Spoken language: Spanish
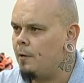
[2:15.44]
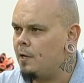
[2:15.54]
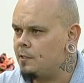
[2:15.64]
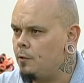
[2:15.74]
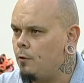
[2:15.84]

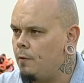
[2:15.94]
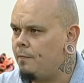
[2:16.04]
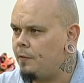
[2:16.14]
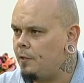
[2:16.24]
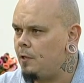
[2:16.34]
Ivana. Ha sido
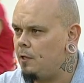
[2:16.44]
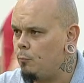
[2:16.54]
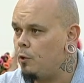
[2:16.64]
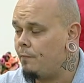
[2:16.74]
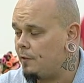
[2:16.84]
difícil,
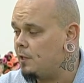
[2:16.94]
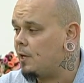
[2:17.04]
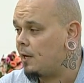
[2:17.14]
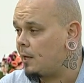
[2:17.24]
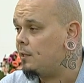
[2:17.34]
muy difícil
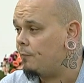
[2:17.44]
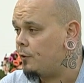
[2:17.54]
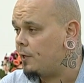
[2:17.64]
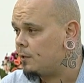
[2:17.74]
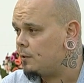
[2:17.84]
dejar gente
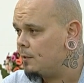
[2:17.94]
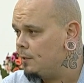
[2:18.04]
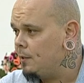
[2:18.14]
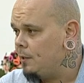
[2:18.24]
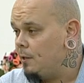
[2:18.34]
fuera.
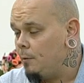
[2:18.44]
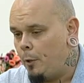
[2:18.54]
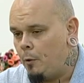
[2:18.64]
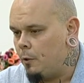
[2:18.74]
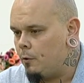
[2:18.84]
Sí.
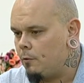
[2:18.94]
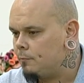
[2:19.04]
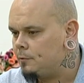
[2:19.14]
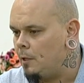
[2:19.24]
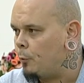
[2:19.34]
Pero bueno,
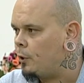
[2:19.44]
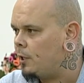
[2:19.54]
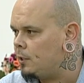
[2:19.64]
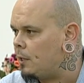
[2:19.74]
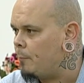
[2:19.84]
te
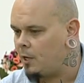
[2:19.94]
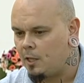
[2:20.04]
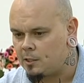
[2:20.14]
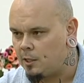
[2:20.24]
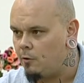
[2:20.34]
ponen también,
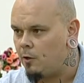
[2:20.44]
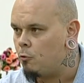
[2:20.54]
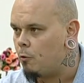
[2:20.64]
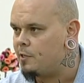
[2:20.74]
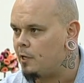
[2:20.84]
quieras que no, hay
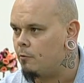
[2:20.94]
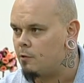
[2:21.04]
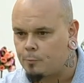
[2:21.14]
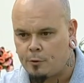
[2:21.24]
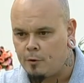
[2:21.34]
un comisario en
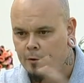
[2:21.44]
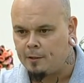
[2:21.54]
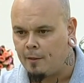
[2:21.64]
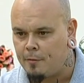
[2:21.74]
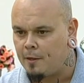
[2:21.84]
una exposición que
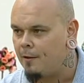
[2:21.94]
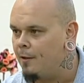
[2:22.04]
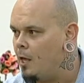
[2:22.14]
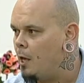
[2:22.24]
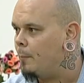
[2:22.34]
te dice
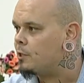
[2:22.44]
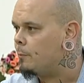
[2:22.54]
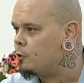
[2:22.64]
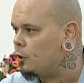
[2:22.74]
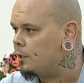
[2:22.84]
más o
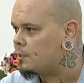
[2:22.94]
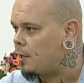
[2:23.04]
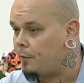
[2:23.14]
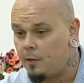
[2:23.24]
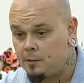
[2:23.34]
menos lo que tienes que
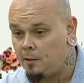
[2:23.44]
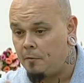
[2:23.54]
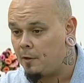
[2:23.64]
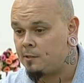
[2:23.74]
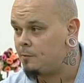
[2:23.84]
hacer y si te
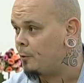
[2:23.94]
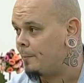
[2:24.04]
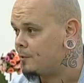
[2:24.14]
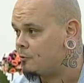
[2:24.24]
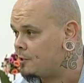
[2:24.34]
dicen que seis por
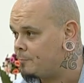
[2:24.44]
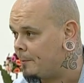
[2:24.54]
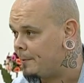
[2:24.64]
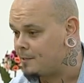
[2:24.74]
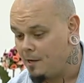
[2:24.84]
mes, o seis
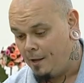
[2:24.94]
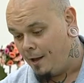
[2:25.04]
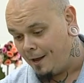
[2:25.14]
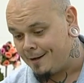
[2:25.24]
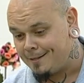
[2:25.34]
por mes.
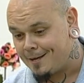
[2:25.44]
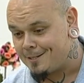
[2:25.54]
Hay gente que